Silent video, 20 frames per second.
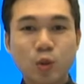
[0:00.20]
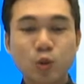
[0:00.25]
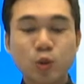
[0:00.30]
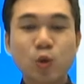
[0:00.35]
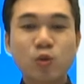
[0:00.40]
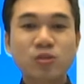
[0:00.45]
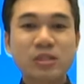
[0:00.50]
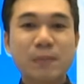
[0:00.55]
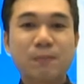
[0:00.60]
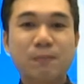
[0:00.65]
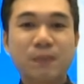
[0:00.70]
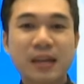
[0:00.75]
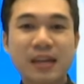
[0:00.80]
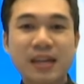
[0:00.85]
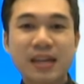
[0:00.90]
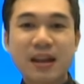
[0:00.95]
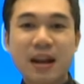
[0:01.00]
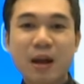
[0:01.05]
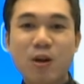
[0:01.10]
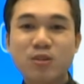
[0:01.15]
ทุกๆ10 ปี
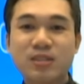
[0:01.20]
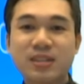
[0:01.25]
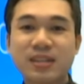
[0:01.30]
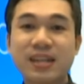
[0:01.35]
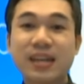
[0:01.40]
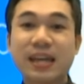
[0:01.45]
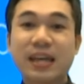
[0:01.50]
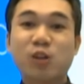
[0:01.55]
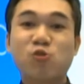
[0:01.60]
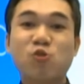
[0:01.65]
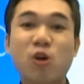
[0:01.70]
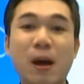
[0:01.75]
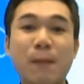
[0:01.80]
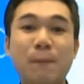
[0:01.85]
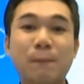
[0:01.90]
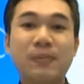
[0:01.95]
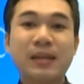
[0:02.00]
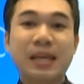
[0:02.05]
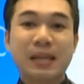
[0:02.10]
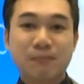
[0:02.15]
เราจะได้เห็นควา
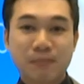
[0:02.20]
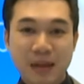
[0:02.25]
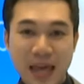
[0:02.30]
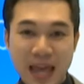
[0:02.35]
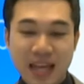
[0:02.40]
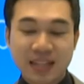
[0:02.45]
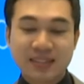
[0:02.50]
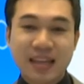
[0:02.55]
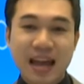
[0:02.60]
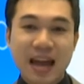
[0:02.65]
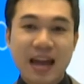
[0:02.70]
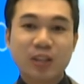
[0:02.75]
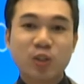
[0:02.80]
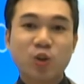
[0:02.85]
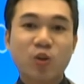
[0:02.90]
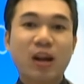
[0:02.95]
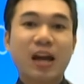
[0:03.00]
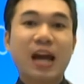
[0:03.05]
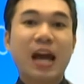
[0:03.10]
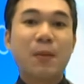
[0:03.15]
มเปลี่ยนแปลงทาง
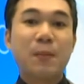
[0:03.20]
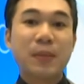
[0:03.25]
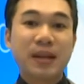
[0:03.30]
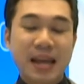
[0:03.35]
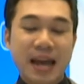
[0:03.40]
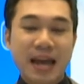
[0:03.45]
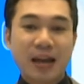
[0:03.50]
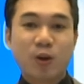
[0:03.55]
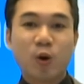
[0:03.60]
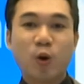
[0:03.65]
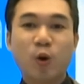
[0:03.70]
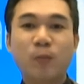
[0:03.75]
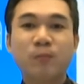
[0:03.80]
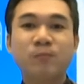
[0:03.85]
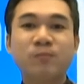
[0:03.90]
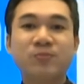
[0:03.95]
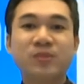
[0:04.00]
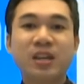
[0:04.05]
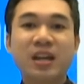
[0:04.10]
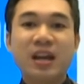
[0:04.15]
โทรคมนาคม
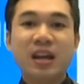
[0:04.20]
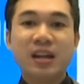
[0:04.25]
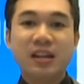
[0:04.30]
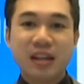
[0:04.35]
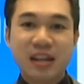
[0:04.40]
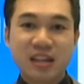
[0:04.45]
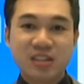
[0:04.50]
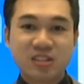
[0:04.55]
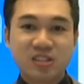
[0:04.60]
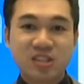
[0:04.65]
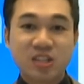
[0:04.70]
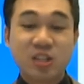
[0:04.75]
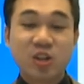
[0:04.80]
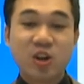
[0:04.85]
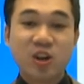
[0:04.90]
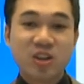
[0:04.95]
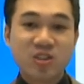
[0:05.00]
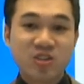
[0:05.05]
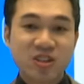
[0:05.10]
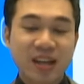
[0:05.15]
next
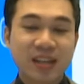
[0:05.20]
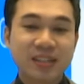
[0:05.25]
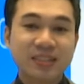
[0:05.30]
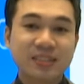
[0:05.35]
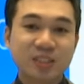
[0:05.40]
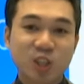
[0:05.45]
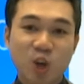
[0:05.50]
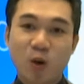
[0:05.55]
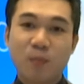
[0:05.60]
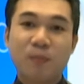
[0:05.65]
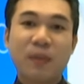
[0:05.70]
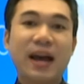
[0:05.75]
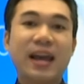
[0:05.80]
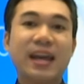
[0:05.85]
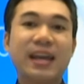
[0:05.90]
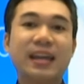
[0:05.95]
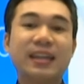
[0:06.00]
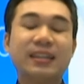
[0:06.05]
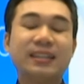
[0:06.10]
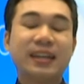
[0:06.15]
generation ต่อไป
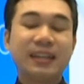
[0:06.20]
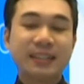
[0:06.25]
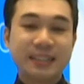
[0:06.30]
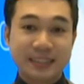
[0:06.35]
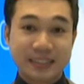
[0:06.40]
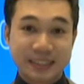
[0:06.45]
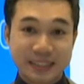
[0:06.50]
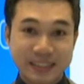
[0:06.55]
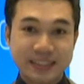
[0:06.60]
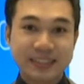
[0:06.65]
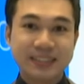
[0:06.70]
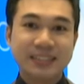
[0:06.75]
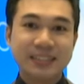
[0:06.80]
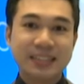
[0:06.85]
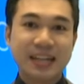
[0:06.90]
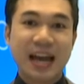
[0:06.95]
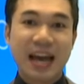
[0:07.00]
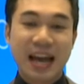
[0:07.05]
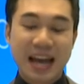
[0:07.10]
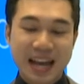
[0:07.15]
นั่นคือ
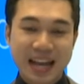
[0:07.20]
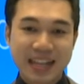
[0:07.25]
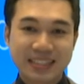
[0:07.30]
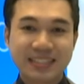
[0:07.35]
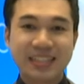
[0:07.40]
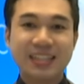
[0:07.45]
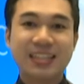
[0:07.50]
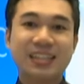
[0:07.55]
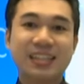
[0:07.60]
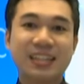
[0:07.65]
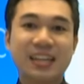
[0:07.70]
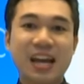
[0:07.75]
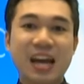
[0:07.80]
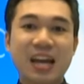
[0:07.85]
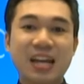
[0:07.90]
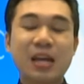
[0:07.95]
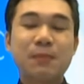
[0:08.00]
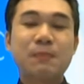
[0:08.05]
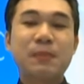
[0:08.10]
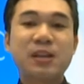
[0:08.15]
5G
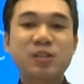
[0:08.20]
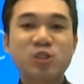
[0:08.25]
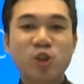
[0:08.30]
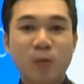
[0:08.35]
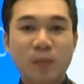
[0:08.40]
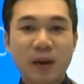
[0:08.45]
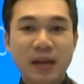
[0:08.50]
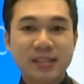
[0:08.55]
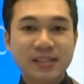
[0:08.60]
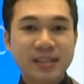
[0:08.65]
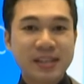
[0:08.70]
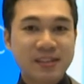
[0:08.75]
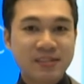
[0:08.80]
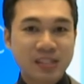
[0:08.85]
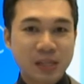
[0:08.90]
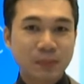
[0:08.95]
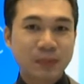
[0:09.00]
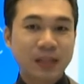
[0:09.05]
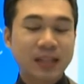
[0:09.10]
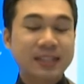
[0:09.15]
ในปี
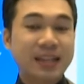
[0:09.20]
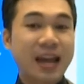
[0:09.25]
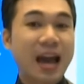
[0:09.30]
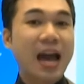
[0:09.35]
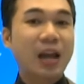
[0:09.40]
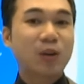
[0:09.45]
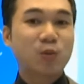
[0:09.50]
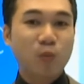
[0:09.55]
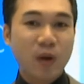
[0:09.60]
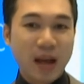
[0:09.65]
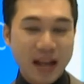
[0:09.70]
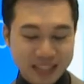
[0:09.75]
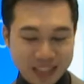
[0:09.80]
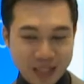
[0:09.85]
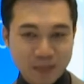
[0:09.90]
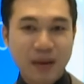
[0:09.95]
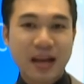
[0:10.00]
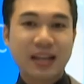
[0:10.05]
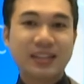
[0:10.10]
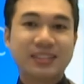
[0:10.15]
2020 นั้นคาดว่า
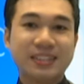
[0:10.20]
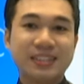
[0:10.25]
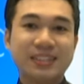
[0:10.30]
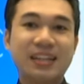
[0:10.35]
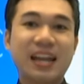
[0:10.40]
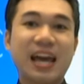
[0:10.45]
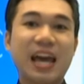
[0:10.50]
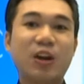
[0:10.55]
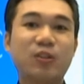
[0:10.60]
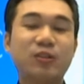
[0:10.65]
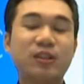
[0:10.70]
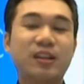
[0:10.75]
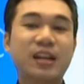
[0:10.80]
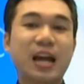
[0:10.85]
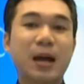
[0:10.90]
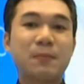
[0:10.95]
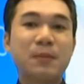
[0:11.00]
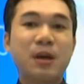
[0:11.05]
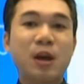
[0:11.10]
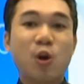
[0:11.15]
จะมาถึงแล้วนะค
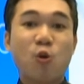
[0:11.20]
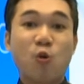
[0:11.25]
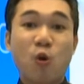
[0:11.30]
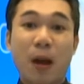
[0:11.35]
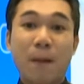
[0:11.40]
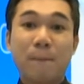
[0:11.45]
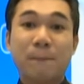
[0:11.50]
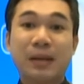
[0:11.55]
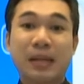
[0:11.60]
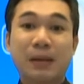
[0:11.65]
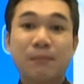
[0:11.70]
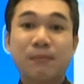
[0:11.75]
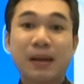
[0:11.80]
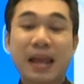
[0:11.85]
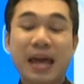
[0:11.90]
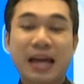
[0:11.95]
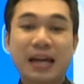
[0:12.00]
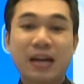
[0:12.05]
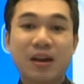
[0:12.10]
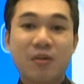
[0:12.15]
รับ ความเปลี่ยนแปล
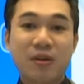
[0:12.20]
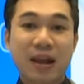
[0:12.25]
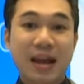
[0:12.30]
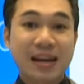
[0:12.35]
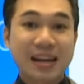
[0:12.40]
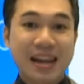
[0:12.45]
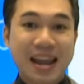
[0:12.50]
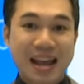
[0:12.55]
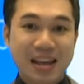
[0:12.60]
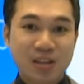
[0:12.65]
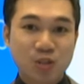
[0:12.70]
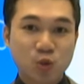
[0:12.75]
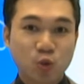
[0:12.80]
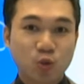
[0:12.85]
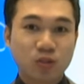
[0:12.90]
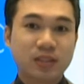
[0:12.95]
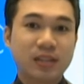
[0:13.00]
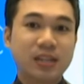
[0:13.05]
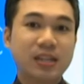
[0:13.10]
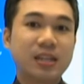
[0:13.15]
งครั้งล่าสุ
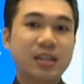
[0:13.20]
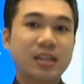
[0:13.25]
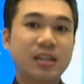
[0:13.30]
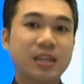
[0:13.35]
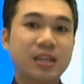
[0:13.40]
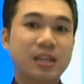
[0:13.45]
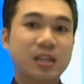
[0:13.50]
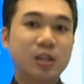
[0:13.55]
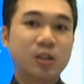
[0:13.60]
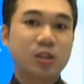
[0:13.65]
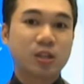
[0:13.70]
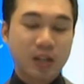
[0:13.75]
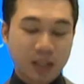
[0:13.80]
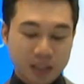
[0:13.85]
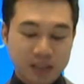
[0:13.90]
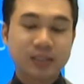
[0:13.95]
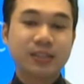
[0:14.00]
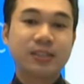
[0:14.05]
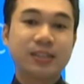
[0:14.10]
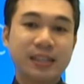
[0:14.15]
ดที่เกิ
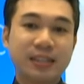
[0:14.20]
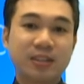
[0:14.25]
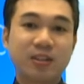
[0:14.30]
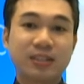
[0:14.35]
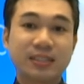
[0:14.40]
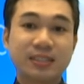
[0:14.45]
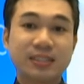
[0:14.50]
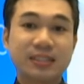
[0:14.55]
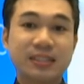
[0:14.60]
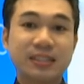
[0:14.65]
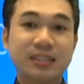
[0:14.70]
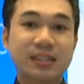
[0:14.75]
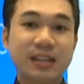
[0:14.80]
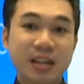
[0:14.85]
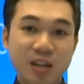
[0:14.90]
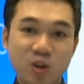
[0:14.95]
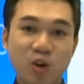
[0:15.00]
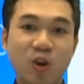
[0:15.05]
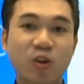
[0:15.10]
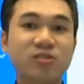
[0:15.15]
ดขึ้นนี้ก็คือ
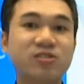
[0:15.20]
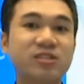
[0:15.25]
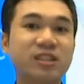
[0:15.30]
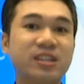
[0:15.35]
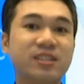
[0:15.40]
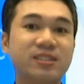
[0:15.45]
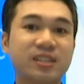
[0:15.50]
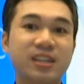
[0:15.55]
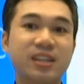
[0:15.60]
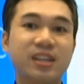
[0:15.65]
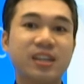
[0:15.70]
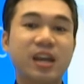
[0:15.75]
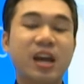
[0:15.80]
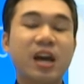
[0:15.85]
เรื่องของ 4G